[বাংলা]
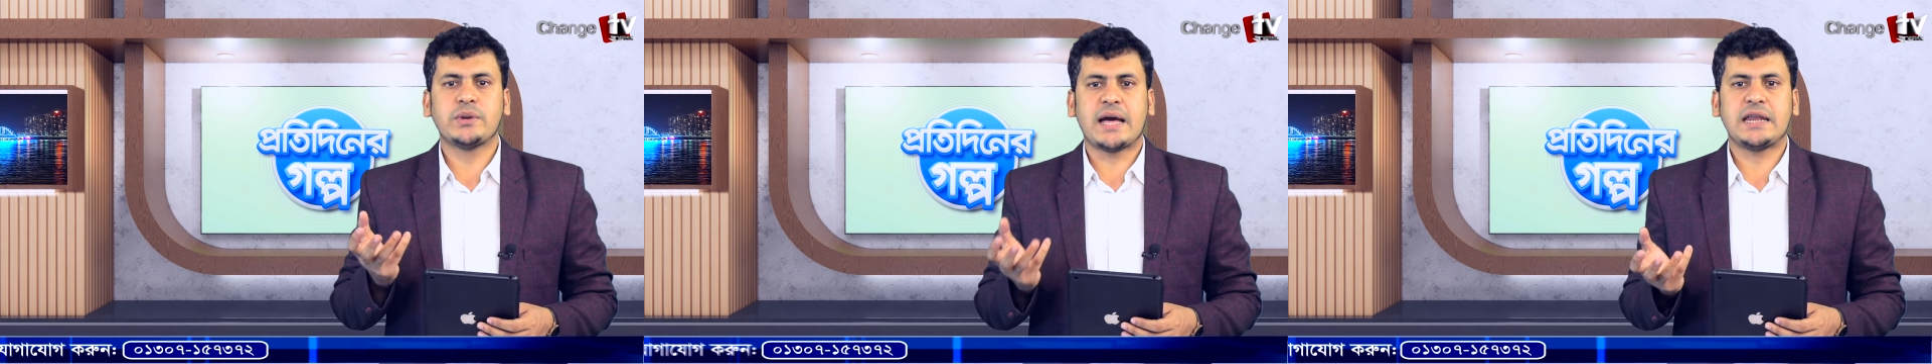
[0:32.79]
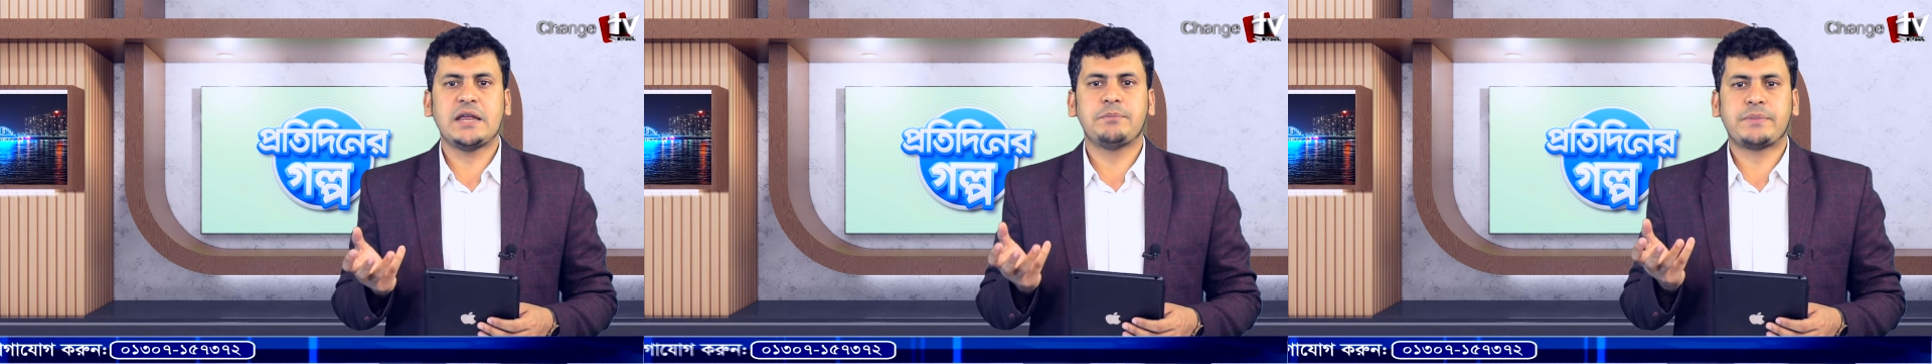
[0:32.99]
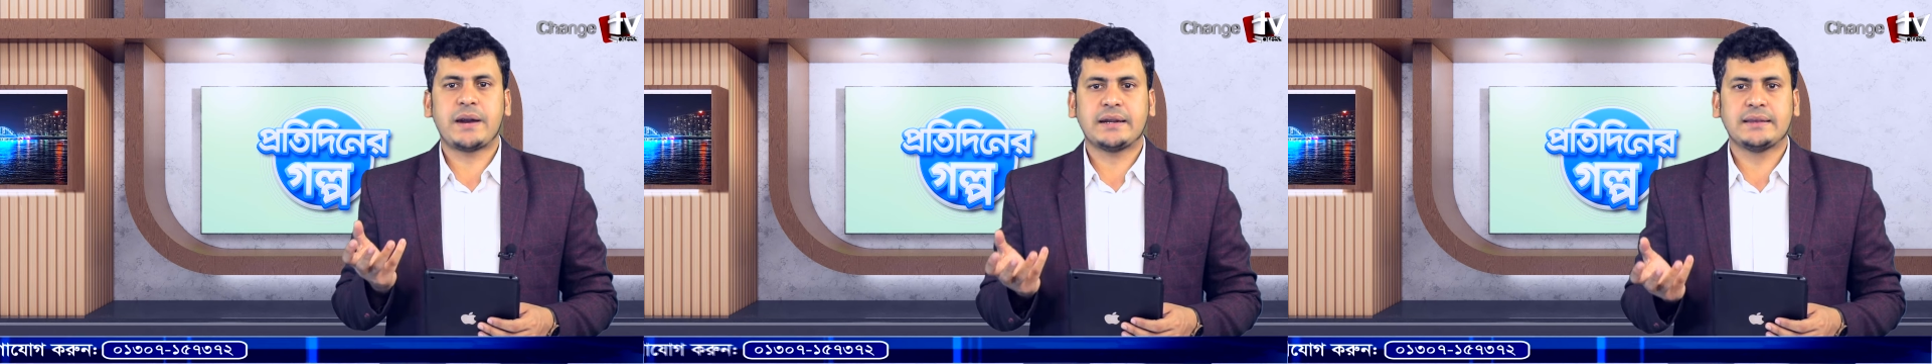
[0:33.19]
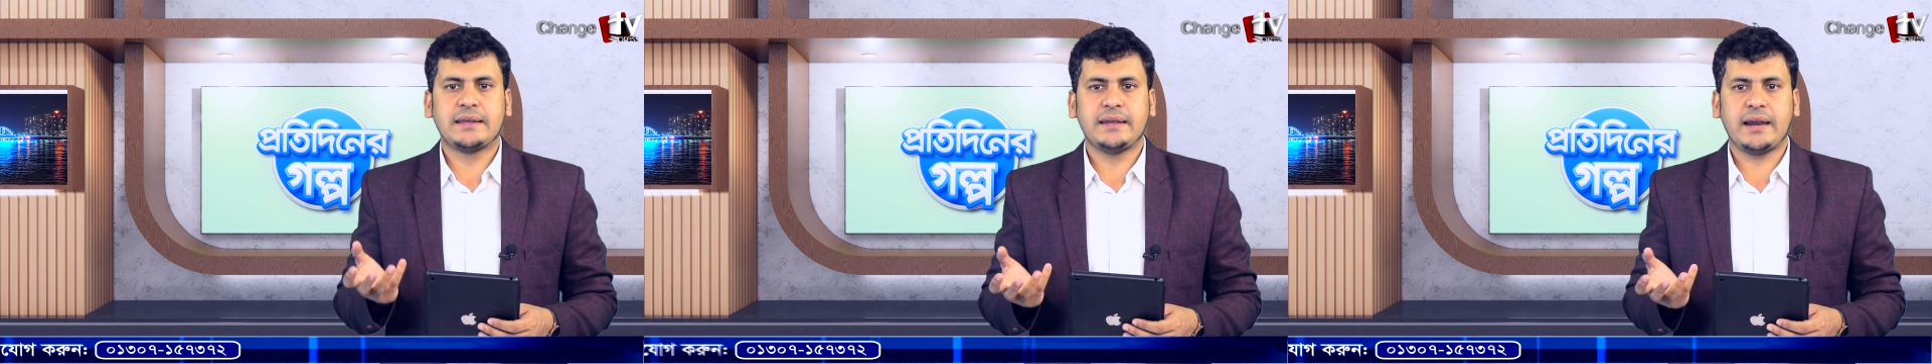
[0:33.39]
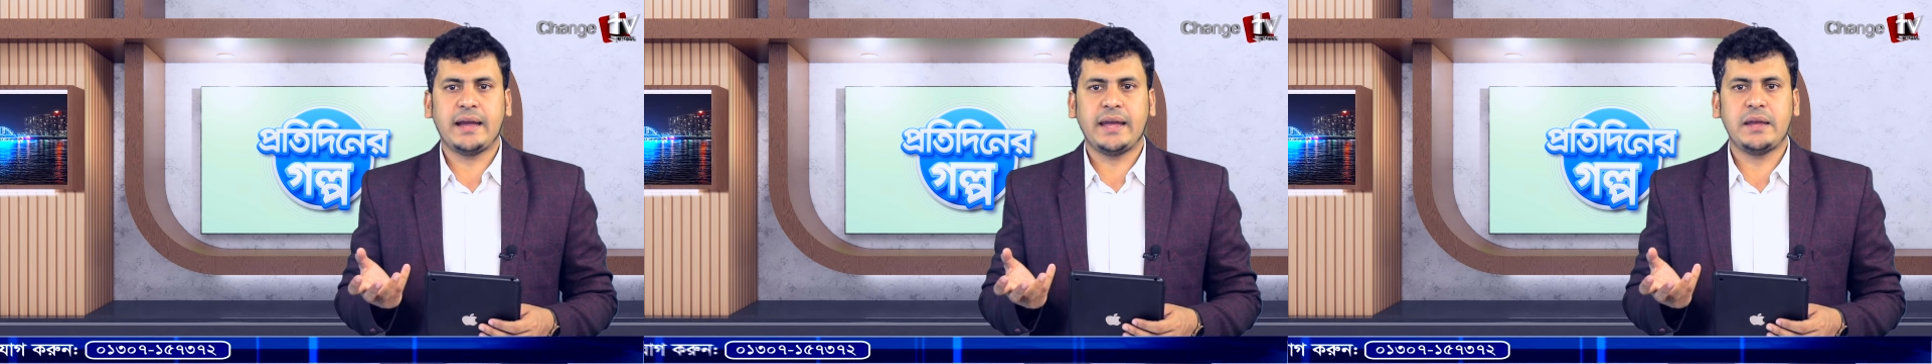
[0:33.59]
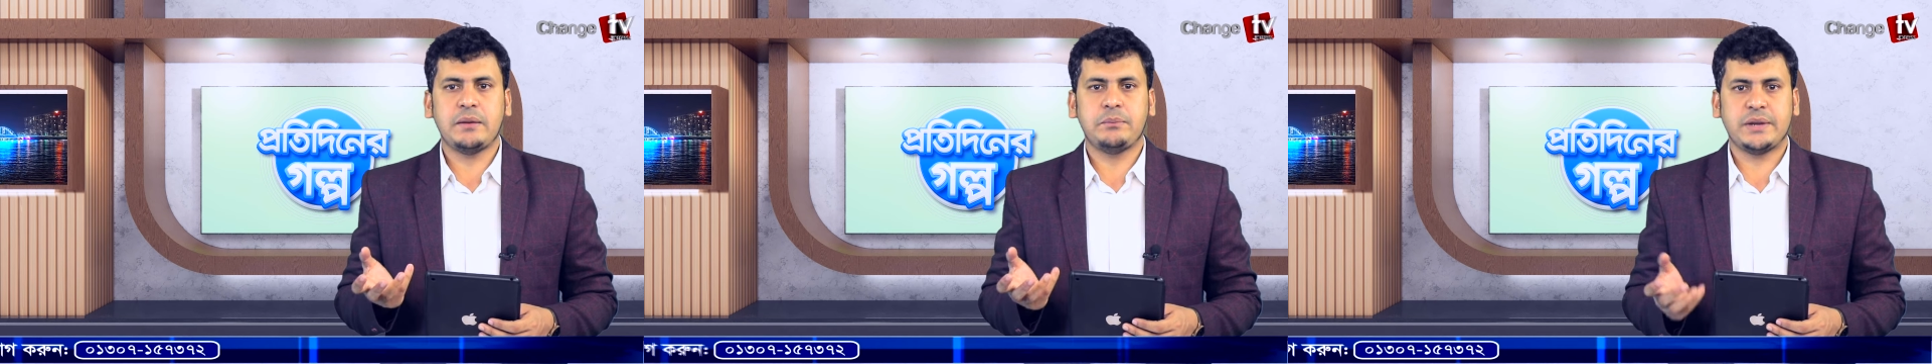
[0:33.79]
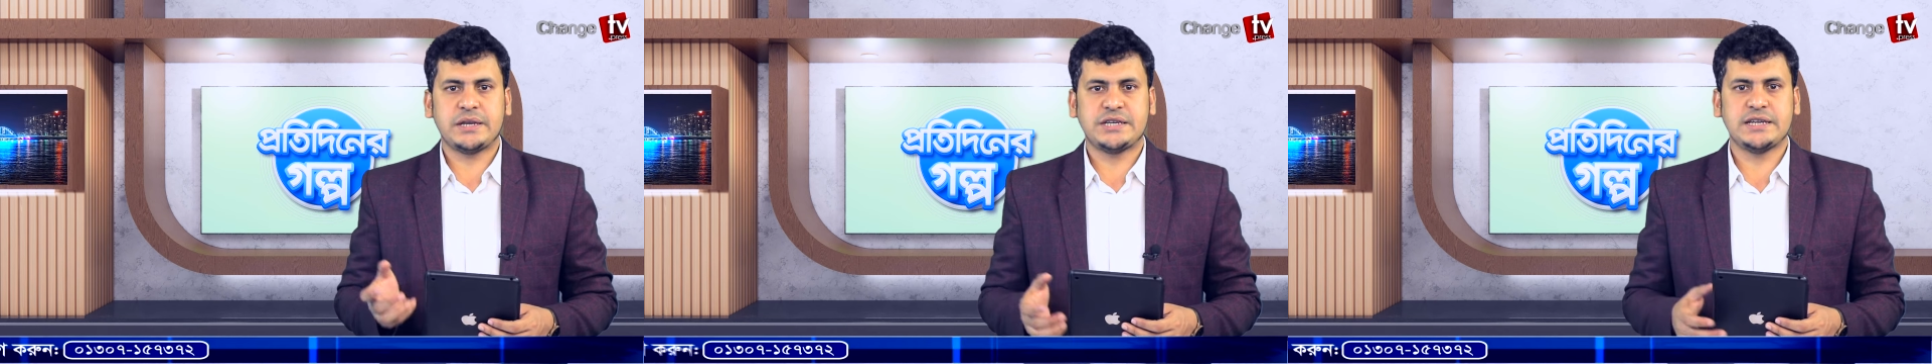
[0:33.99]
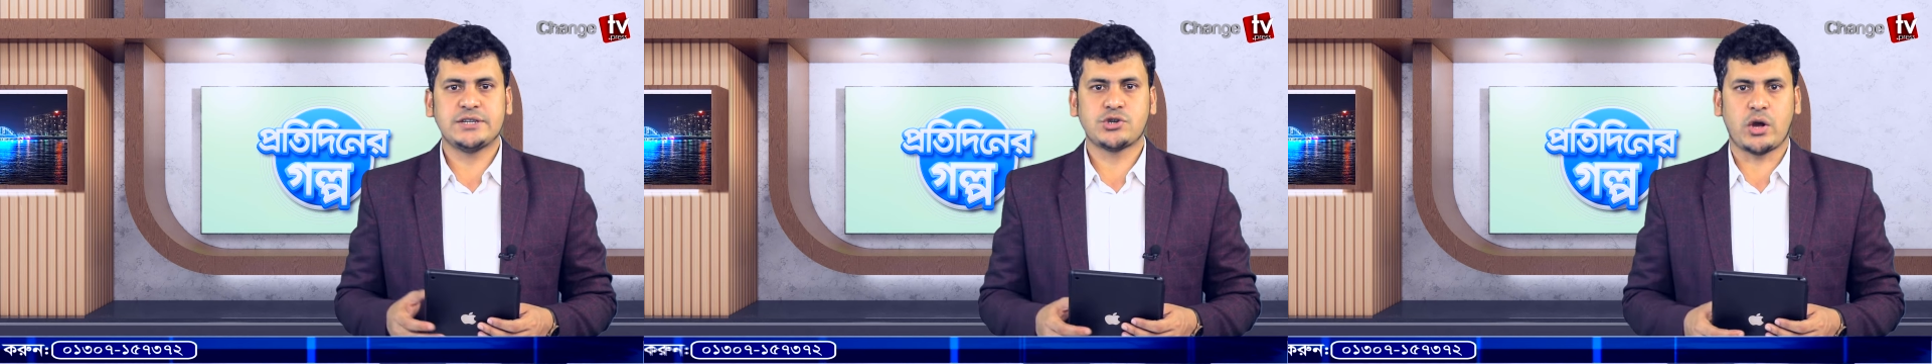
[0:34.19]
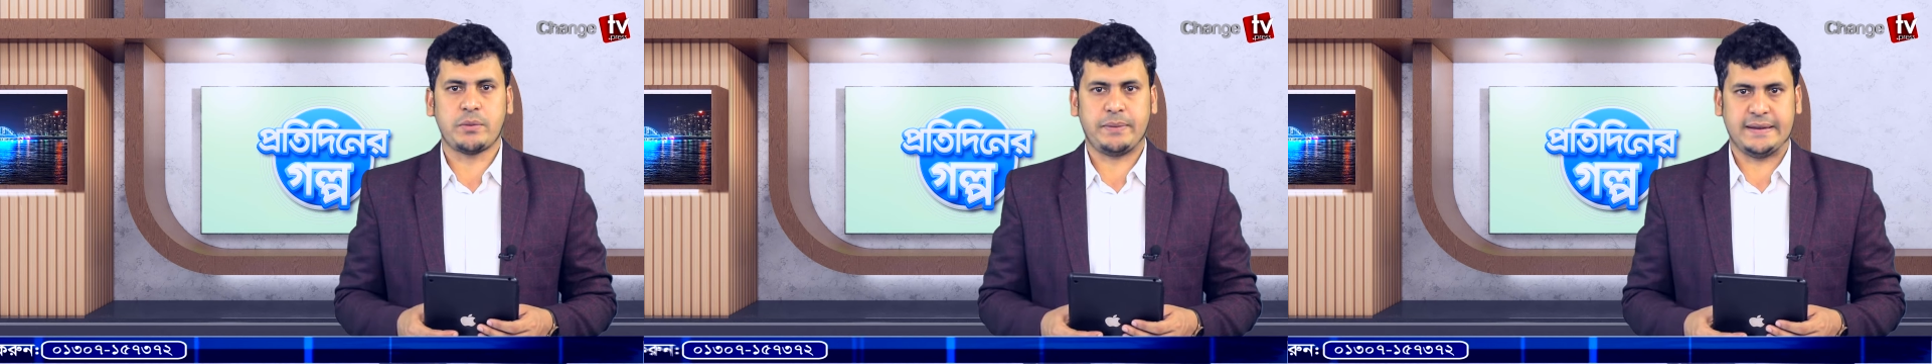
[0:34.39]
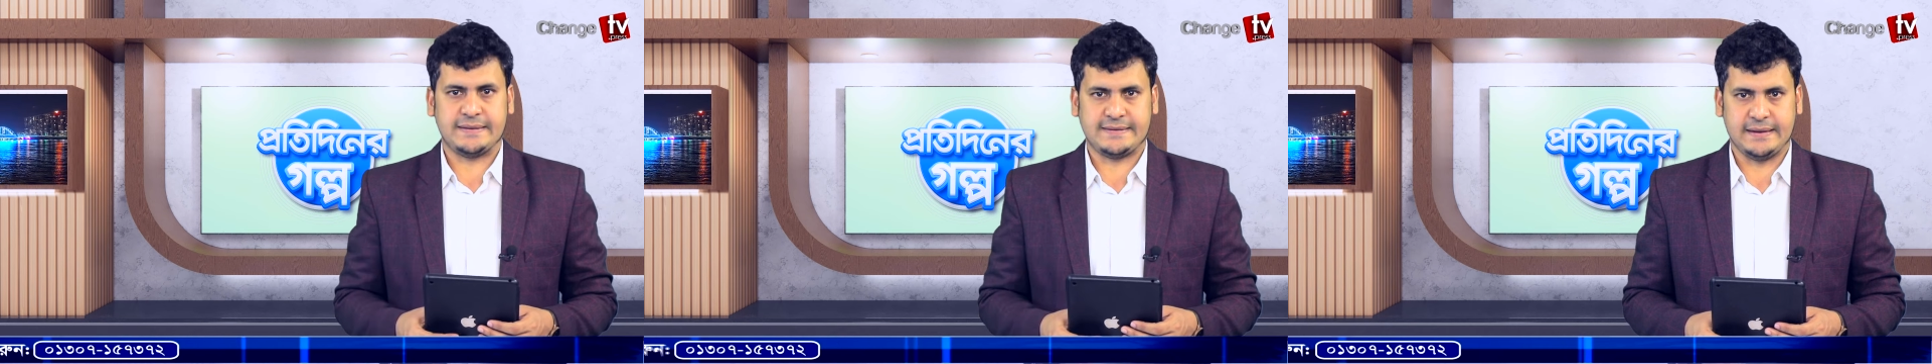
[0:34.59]
নারী প্রার্থীরাই বেশি
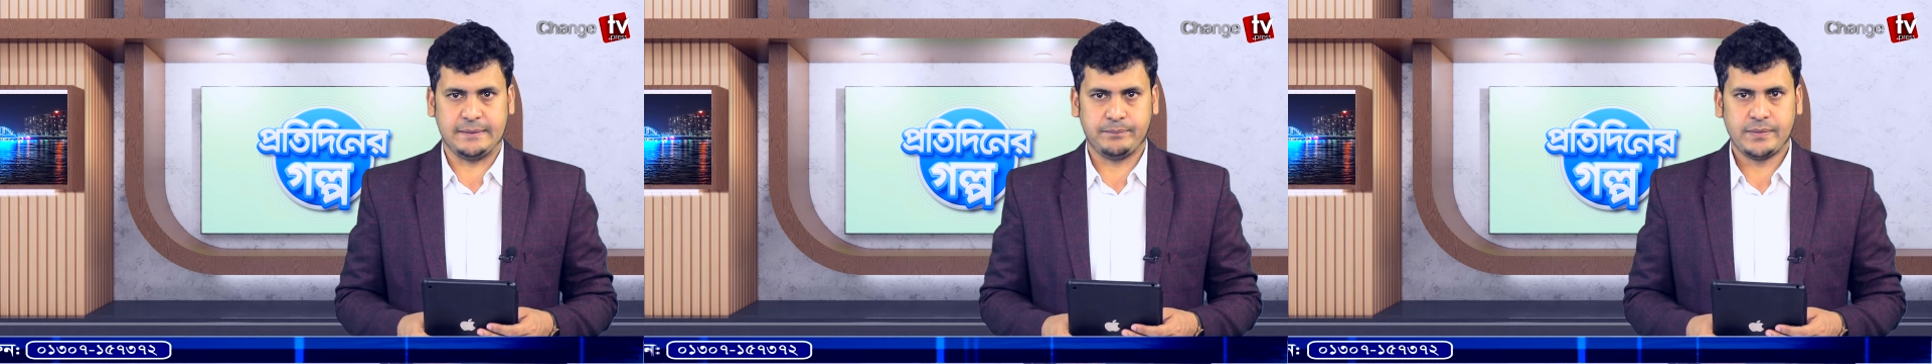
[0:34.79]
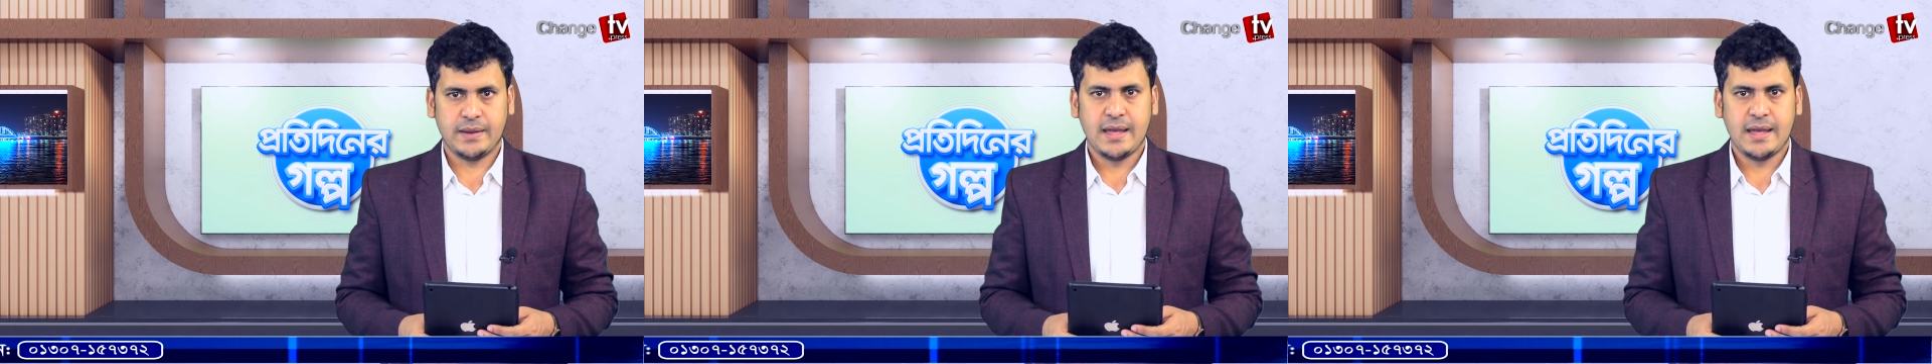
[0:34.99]
জয় পেয়েছেন